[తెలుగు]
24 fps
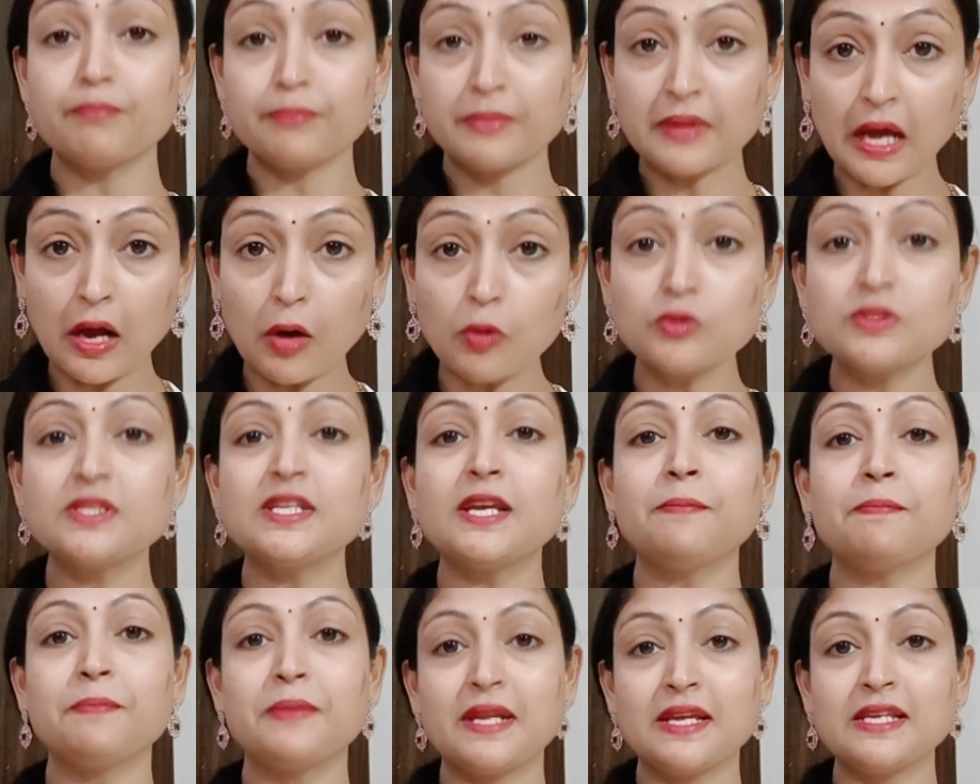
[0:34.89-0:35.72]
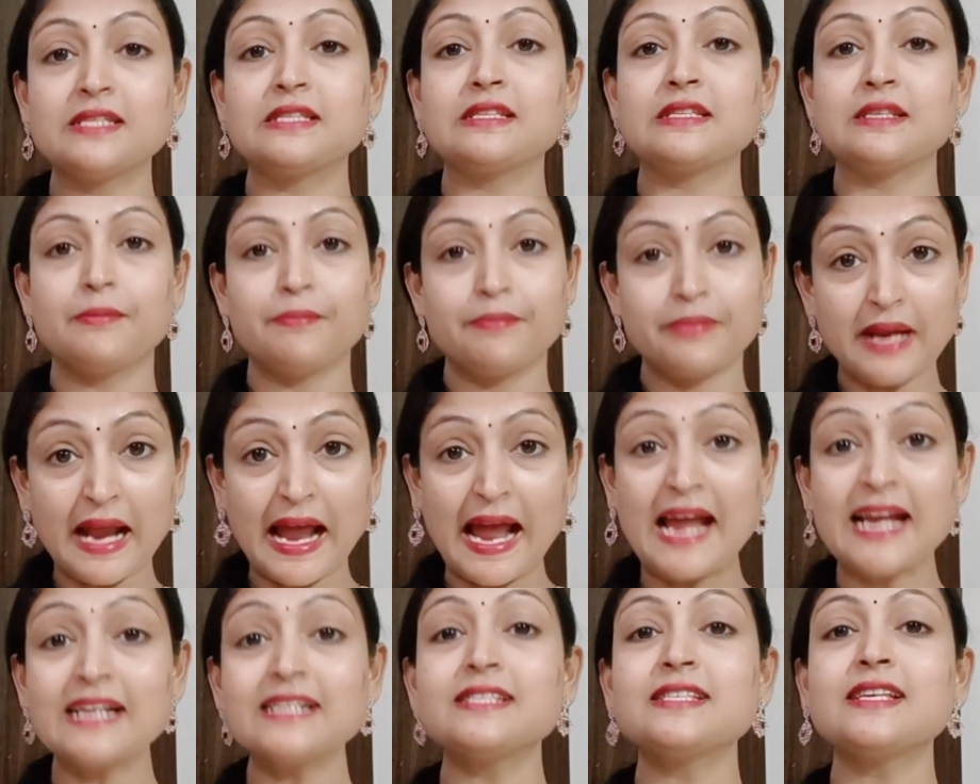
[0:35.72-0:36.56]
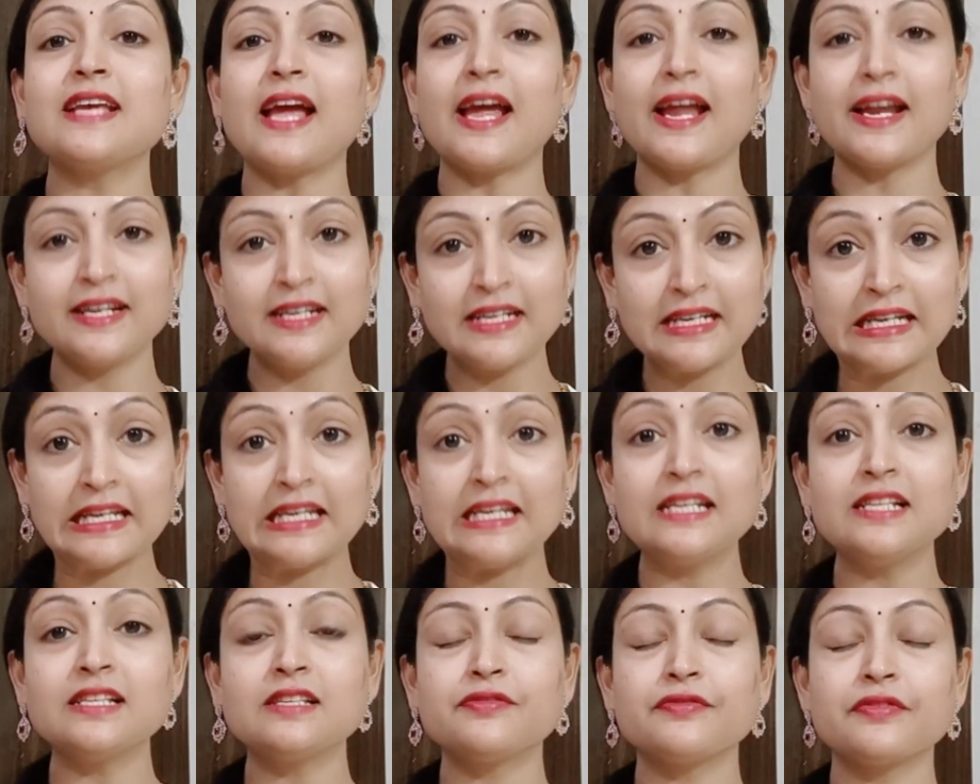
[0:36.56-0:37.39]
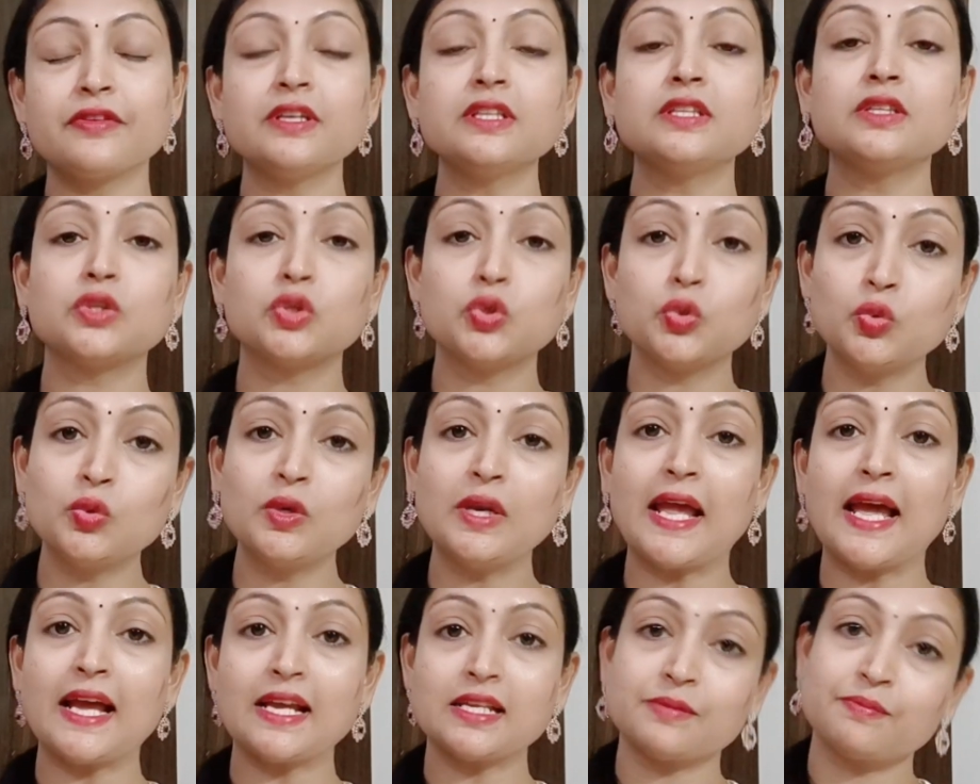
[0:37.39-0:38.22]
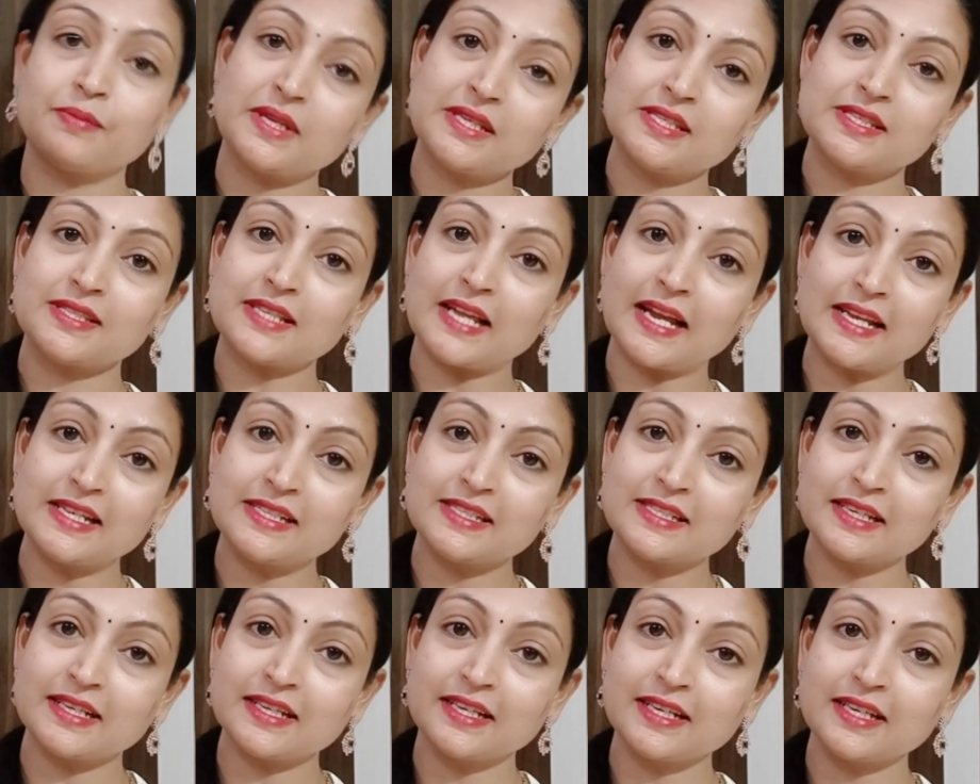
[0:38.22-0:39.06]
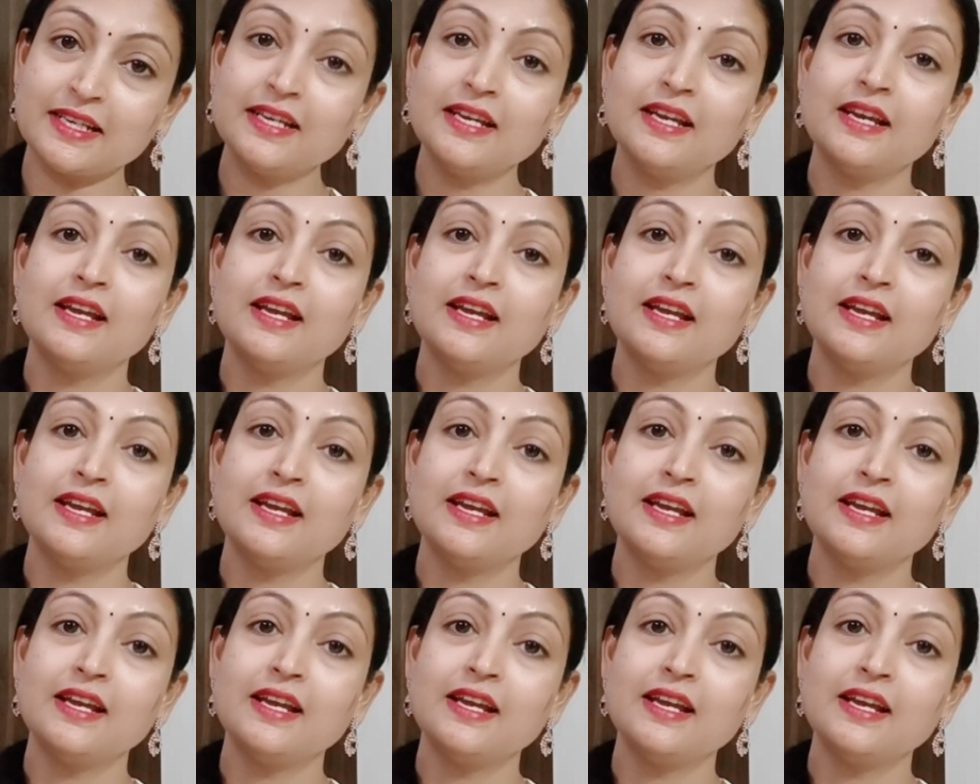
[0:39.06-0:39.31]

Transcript: థౌజండ్ ప్లస్ బ్రాండ్స్ అండ్ డీల్స్ ఫర్ టూ ల్యాక్స్ ప్లస్ స్టైల్స్ అండి